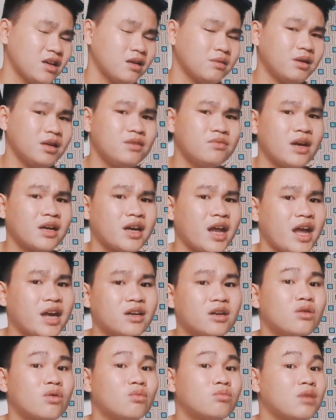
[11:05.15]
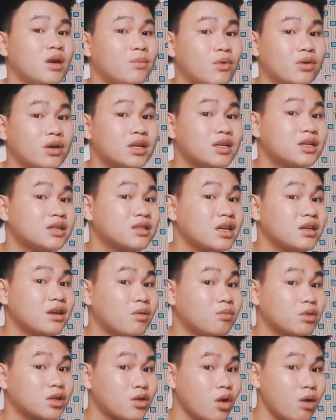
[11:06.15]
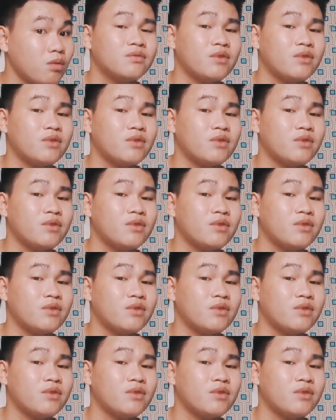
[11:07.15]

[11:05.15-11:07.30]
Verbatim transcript: Ấy, phàn nàn nó cũng là một cái đức tính không có tốt.